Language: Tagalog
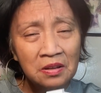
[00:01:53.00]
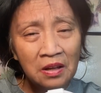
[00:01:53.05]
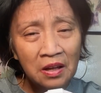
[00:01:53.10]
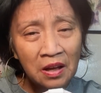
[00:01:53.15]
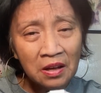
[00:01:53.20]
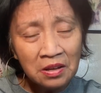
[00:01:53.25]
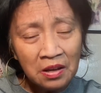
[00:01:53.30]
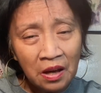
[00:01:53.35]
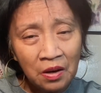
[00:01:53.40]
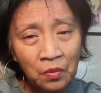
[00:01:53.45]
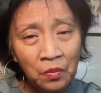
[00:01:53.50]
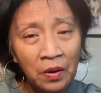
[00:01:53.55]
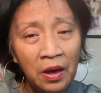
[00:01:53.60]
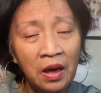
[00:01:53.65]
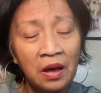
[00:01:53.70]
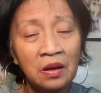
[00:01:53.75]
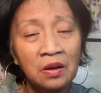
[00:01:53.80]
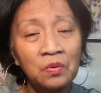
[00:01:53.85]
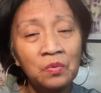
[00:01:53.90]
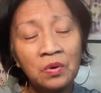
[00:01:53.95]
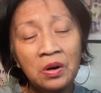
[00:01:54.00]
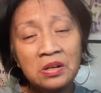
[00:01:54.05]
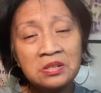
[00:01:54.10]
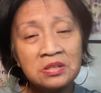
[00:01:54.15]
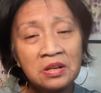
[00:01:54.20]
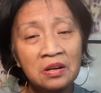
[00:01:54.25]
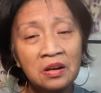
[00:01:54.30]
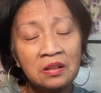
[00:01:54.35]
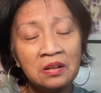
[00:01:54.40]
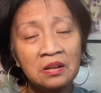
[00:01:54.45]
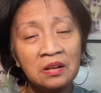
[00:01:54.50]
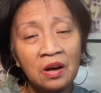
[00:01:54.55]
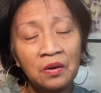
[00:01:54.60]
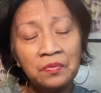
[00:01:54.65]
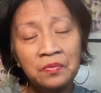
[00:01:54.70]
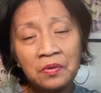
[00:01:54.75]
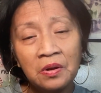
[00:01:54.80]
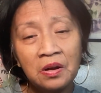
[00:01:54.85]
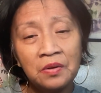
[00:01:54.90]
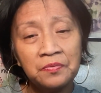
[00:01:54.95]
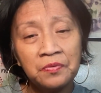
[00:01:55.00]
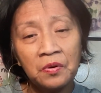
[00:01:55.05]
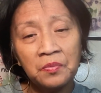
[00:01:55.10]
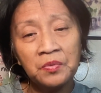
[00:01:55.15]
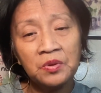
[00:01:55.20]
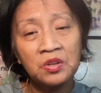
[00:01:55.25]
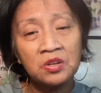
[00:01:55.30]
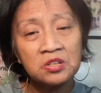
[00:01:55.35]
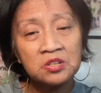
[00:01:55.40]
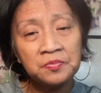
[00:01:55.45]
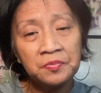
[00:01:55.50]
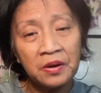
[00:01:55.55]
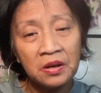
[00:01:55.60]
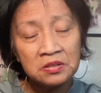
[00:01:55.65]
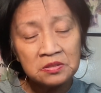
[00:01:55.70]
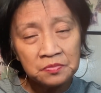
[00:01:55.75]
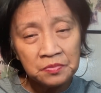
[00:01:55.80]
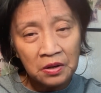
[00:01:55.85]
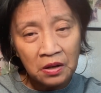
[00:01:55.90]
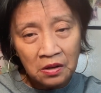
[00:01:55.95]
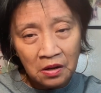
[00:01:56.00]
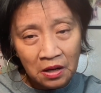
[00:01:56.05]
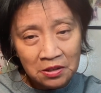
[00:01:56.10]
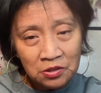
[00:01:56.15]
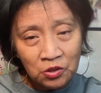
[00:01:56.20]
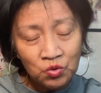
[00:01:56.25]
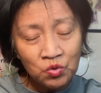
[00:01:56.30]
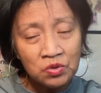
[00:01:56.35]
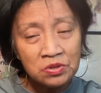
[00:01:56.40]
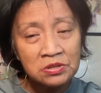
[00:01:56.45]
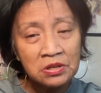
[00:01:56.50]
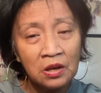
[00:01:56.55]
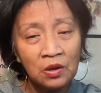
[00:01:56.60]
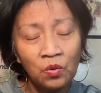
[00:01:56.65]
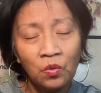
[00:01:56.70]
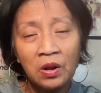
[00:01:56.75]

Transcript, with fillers: Again, Weng, words are not enough really for me to express my gratitude sa'yo.